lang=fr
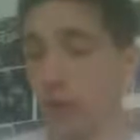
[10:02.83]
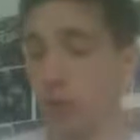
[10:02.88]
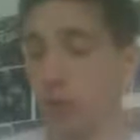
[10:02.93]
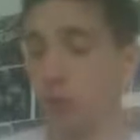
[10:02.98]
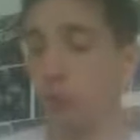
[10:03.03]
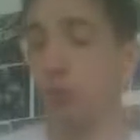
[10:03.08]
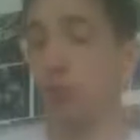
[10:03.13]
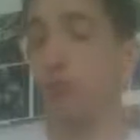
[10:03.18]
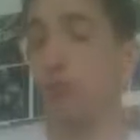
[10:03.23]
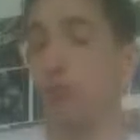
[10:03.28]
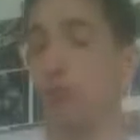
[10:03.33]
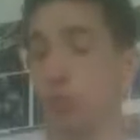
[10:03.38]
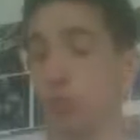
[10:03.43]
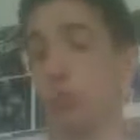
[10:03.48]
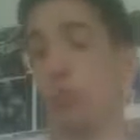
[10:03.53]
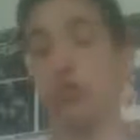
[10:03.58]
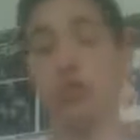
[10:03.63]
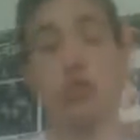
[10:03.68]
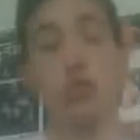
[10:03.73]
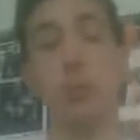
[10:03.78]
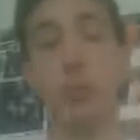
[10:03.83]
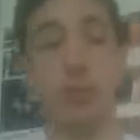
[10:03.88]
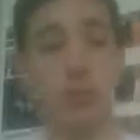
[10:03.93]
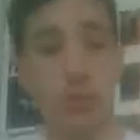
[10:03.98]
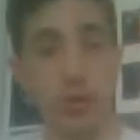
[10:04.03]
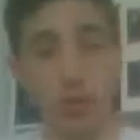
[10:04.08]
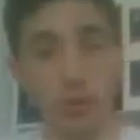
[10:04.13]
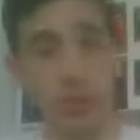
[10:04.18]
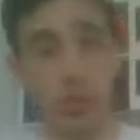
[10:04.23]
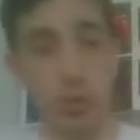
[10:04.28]
Donc, moi, j'aurais
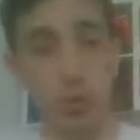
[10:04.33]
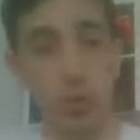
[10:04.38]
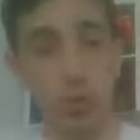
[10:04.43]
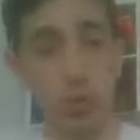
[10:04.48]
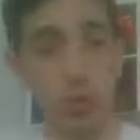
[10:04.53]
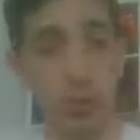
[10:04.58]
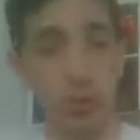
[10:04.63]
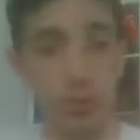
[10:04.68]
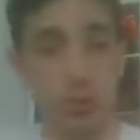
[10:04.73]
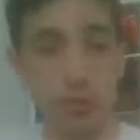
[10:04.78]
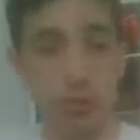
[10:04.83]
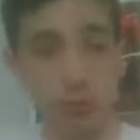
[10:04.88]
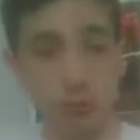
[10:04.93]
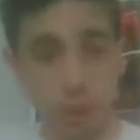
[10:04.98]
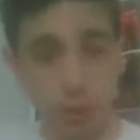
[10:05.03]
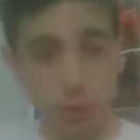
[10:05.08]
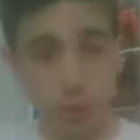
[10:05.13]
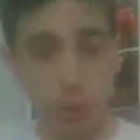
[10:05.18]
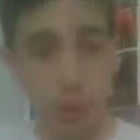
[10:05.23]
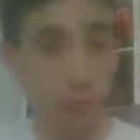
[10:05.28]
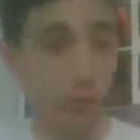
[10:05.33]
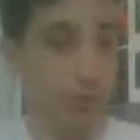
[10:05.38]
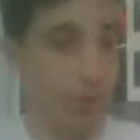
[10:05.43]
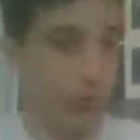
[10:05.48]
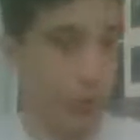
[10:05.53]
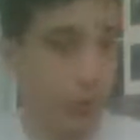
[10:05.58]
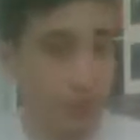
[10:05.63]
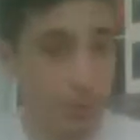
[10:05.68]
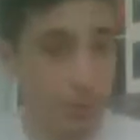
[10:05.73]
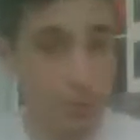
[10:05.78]
préféré que taylor Breeze euh, soit
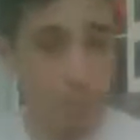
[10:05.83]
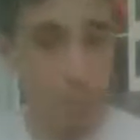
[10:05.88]
viré